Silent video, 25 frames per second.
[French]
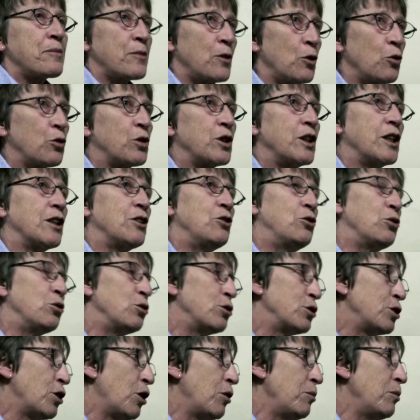Donc, il y a
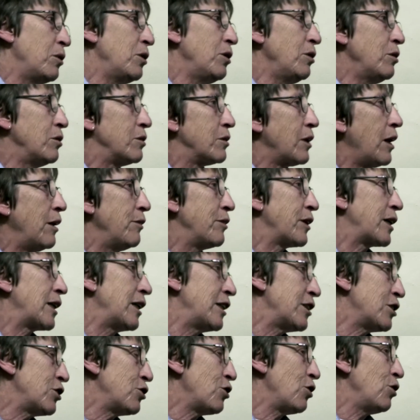deux hommes avec
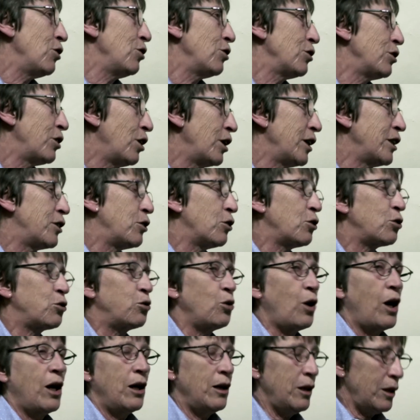les gens dans les
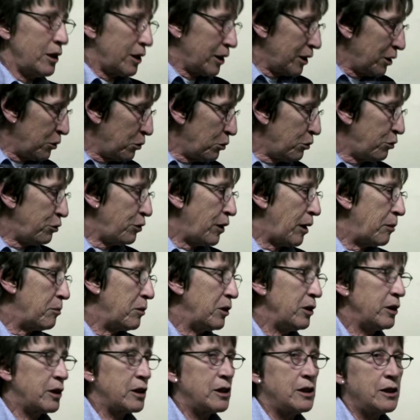dortoirs et une
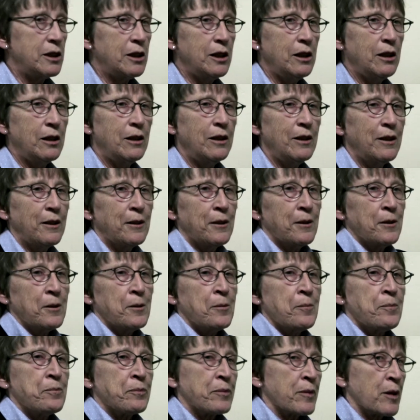femme ici.
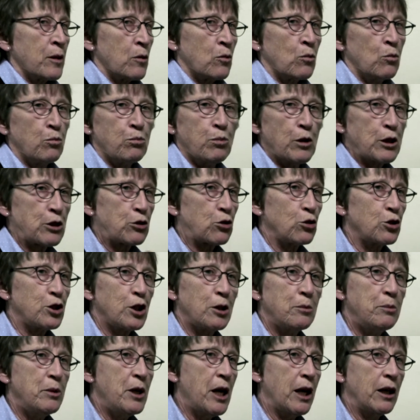Parce que
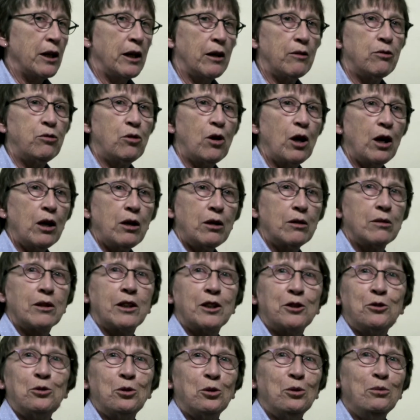c'est bien d'avoir
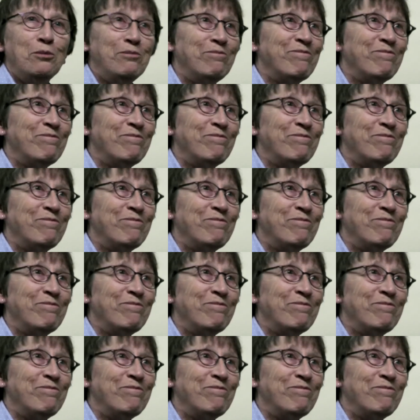les deux.